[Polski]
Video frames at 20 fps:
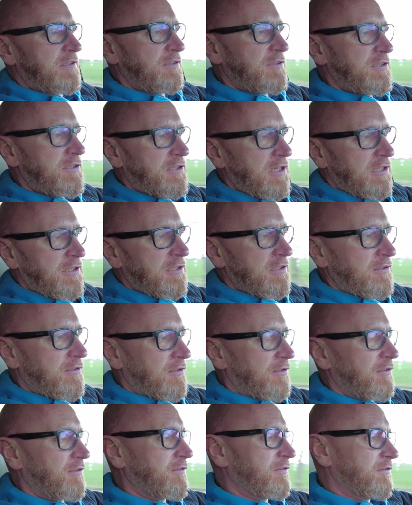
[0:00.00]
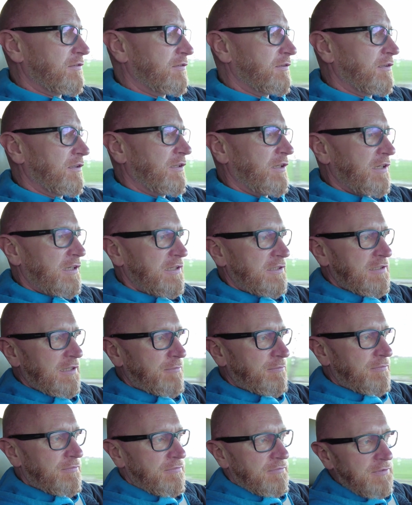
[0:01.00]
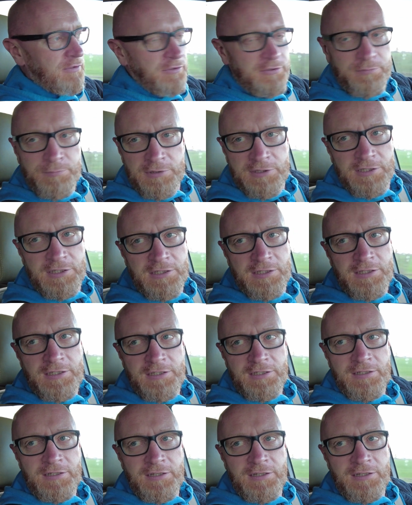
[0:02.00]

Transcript: dzisiaj tylko jakieś tam kosmetyki,